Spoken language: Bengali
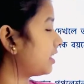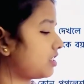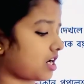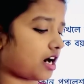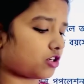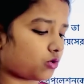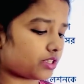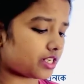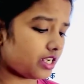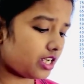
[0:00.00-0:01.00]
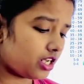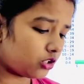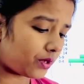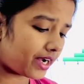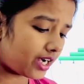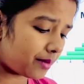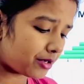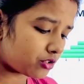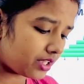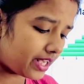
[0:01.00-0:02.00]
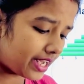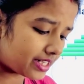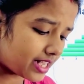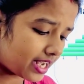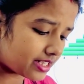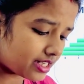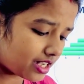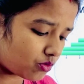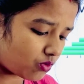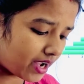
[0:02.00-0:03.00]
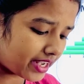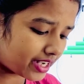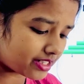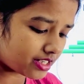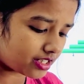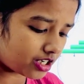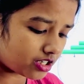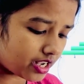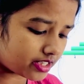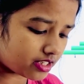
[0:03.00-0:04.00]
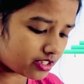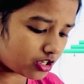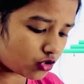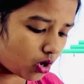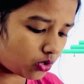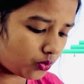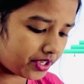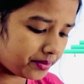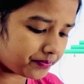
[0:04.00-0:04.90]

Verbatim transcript: একটা চার্ট রয়েছে তো এখানে আমরা যদি এক্স অ্যাক্সিস আর ওয়াই অ্যাক্সিস অ্যাক্সিসটা ড্র করি